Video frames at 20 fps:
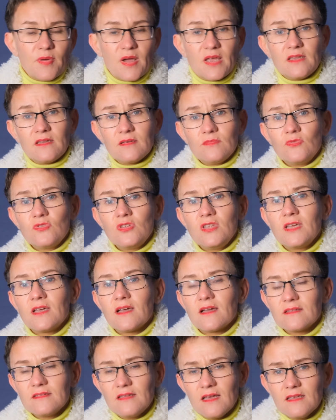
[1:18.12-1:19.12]
Поэтому
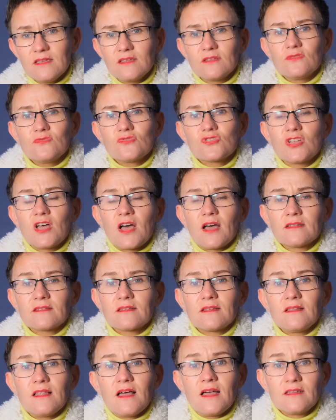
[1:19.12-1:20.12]
никогда не нужно
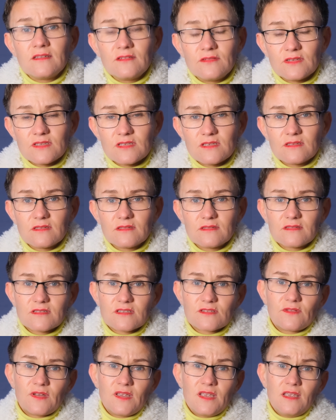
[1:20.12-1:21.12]
откладывать
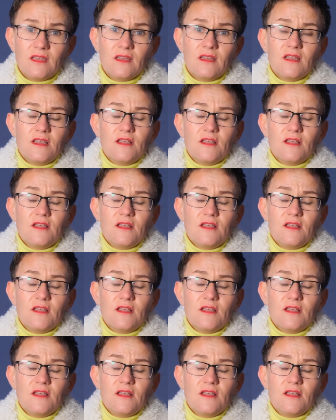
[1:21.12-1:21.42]
свои